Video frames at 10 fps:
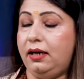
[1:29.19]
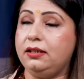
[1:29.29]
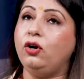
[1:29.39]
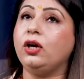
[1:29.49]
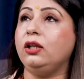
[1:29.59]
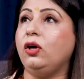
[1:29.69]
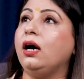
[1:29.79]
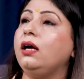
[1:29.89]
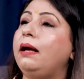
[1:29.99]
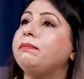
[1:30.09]
रहना चाहोगे तो
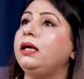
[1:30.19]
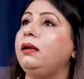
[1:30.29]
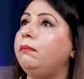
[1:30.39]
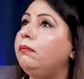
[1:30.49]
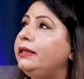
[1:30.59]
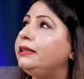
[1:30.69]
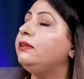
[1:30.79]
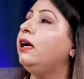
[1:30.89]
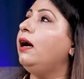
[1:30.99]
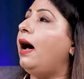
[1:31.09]
अगर आपके
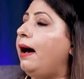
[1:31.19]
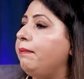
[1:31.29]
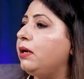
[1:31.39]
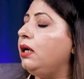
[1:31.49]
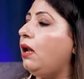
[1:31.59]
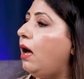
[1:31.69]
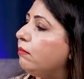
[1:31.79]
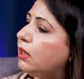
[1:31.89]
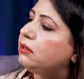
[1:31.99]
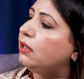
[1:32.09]
नंबर्स आपके
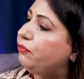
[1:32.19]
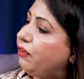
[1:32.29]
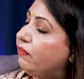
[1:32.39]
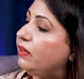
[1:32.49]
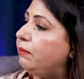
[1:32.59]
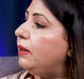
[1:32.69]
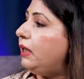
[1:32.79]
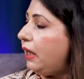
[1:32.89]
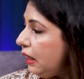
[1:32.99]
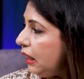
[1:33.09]
नाम के साथ
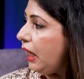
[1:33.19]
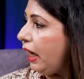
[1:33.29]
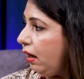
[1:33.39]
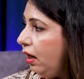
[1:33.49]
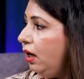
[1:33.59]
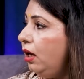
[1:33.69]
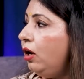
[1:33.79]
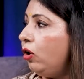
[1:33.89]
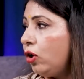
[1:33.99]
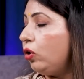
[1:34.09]
फेवरेबल नहीं है
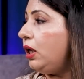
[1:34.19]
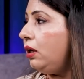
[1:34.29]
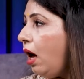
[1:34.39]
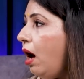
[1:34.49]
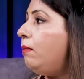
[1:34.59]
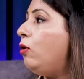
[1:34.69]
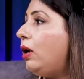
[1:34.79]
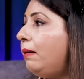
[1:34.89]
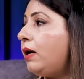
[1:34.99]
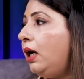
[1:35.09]
क्योंकि नाम
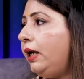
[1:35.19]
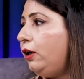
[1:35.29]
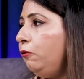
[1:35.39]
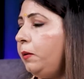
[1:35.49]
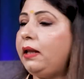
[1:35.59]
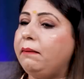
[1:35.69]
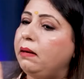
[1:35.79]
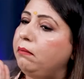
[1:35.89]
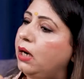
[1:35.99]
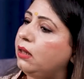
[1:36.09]
और आपका डेट ऑफ बर्थ
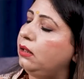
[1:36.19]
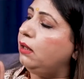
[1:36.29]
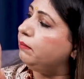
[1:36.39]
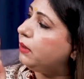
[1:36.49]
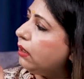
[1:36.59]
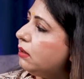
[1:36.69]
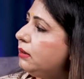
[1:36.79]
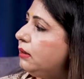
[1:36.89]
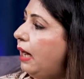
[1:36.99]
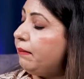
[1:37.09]
आपके मरते दम तक
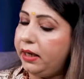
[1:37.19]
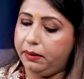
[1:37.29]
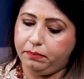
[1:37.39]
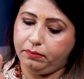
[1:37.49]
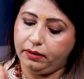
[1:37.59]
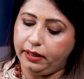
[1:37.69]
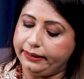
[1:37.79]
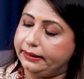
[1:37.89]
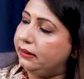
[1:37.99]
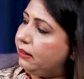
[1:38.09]
आपके
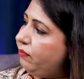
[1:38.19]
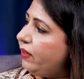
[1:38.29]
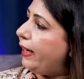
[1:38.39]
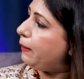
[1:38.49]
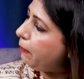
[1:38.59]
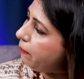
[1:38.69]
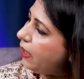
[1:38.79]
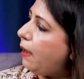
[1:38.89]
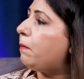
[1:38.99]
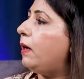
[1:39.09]
डेथ सर्टिफिकेट पे
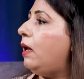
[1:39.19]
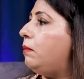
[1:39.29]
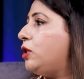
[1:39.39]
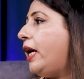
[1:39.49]
भी आपका नाम